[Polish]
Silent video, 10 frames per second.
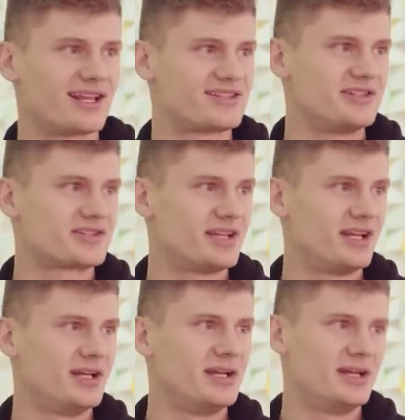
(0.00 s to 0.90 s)

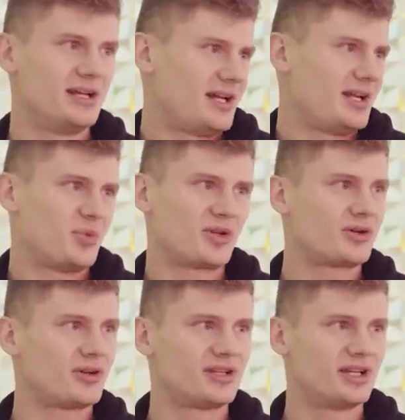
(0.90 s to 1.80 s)
klasyczne ale pod
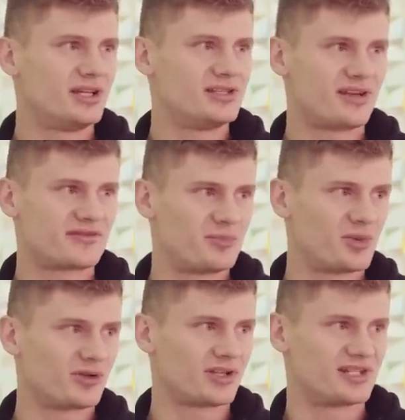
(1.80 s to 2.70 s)
koniec zawsze
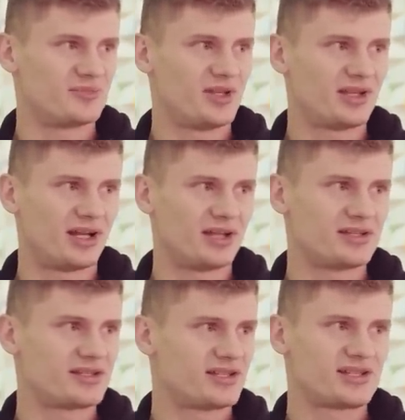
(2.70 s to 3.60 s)
piątka zbita. Okay.
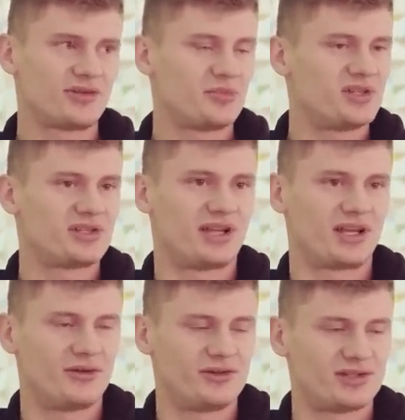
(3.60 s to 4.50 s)
Nie zdarzyło mi się
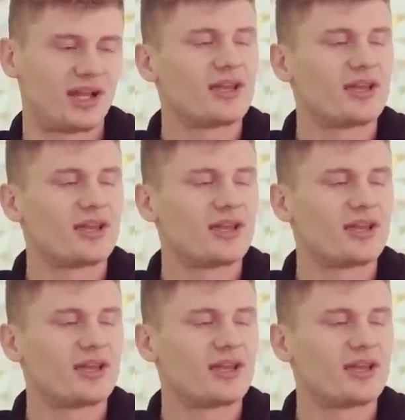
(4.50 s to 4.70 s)
jakiegoś, na